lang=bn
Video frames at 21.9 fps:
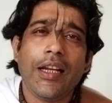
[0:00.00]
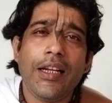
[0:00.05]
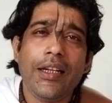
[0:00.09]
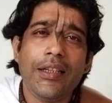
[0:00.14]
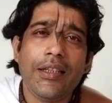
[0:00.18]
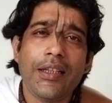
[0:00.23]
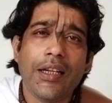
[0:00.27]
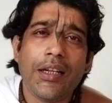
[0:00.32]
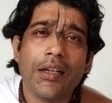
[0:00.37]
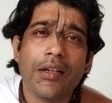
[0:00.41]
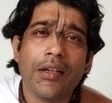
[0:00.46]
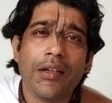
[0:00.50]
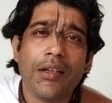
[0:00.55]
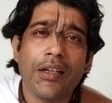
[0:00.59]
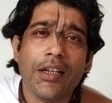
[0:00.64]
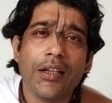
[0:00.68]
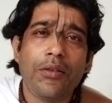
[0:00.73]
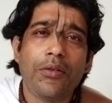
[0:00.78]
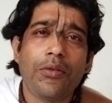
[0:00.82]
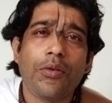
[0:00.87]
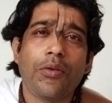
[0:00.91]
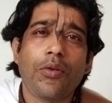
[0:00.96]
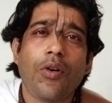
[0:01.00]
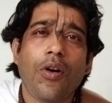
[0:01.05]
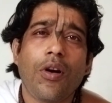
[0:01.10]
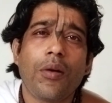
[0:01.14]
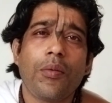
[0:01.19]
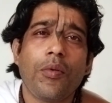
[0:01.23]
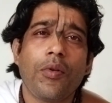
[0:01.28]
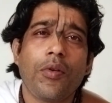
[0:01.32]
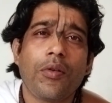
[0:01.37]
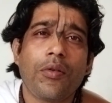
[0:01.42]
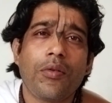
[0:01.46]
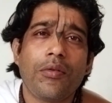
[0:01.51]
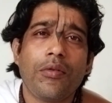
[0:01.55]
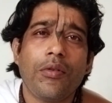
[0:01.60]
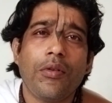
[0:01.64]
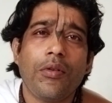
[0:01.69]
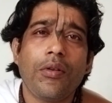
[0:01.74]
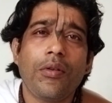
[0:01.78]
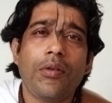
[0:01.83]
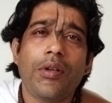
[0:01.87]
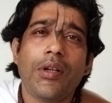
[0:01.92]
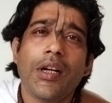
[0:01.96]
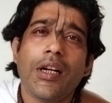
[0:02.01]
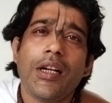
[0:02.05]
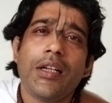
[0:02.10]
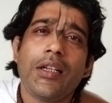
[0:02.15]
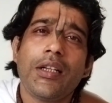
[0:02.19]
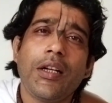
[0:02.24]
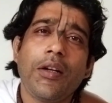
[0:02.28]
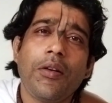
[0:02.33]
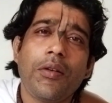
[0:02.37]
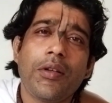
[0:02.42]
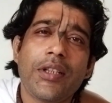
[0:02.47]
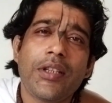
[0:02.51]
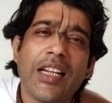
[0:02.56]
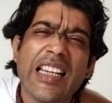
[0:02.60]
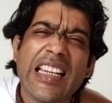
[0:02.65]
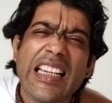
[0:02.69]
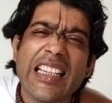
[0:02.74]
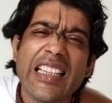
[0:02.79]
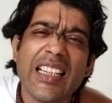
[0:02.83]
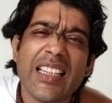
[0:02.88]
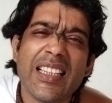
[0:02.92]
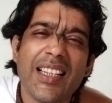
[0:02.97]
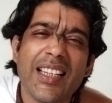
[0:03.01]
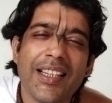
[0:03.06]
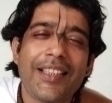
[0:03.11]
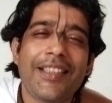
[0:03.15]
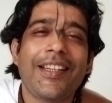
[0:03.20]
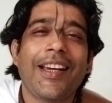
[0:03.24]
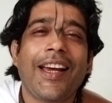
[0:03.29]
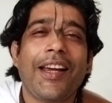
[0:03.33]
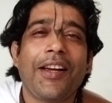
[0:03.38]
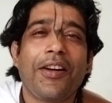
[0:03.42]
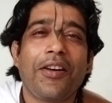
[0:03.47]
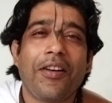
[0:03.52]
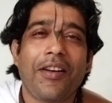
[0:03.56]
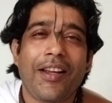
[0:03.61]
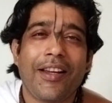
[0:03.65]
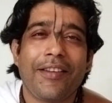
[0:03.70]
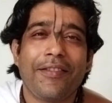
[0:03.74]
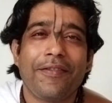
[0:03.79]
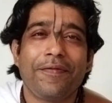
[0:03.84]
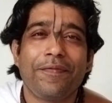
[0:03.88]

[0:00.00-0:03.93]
এই যে নিত্যকর্মগুলো সেগুলো সে নিজে স্বেচ্ছায় করে